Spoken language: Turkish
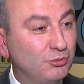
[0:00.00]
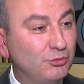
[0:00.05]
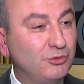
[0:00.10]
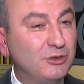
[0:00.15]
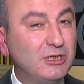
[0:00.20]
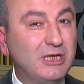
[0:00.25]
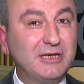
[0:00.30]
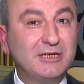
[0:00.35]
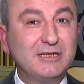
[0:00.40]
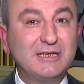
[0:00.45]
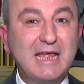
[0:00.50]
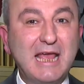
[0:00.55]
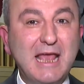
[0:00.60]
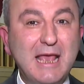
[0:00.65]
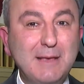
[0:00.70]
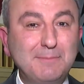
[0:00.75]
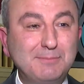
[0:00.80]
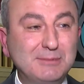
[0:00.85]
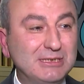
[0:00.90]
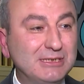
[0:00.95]
Bunların
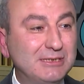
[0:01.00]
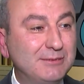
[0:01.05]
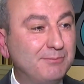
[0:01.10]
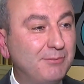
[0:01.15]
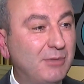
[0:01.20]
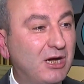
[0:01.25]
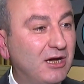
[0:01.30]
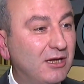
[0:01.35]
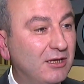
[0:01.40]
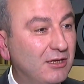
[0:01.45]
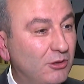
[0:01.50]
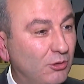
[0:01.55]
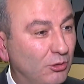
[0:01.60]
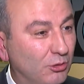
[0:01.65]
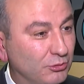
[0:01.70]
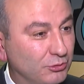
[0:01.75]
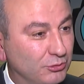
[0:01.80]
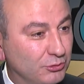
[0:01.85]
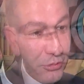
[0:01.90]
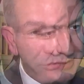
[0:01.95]
hepsi mahalle
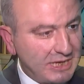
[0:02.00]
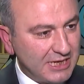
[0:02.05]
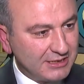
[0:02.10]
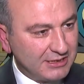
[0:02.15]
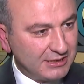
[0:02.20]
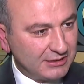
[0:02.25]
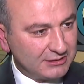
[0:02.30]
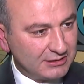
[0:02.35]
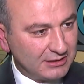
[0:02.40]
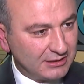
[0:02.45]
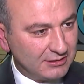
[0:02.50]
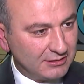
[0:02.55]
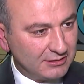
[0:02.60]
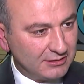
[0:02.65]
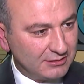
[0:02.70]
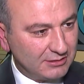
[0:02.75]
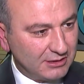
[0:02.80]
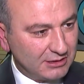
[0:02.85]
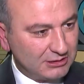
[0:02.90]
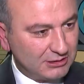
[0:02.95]
oldu. Merkezde
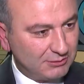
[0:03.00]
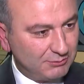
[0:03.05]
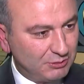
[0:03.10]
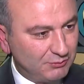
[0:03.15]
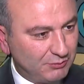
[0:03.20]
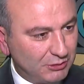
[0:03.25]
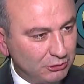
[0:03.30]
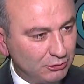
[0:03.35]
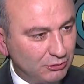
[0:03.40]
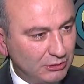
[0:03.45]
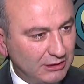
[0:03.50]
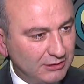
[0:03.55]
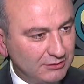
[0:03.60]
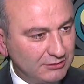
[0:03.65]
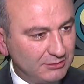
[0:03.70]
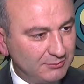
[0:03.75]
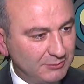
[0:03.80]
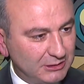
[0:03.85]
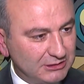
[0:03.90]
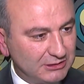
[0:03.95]
nasıl bir
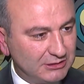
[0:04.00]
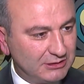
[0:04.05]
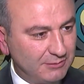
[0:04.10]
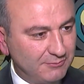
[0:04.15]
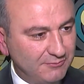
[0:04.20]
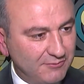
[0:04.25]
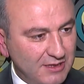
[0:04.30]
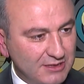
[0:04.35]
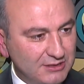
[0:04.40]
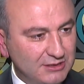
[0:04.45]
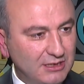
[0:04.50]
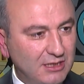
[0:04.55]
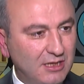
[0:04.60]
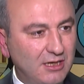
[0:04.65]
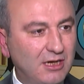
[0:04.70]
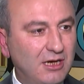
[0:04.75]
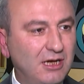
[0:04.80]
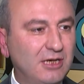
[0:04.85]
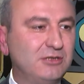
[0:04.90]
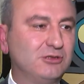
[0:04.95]
faturalandırma sistemi varsa
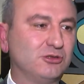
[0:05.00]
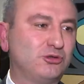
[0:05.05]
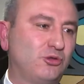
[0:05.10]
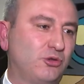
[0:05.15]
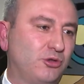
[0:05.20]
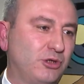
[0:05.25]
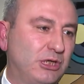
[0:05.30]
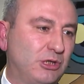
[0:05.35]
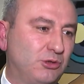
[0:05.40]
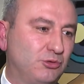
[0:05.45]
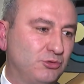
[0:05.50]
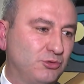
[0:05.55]
aynısı oraya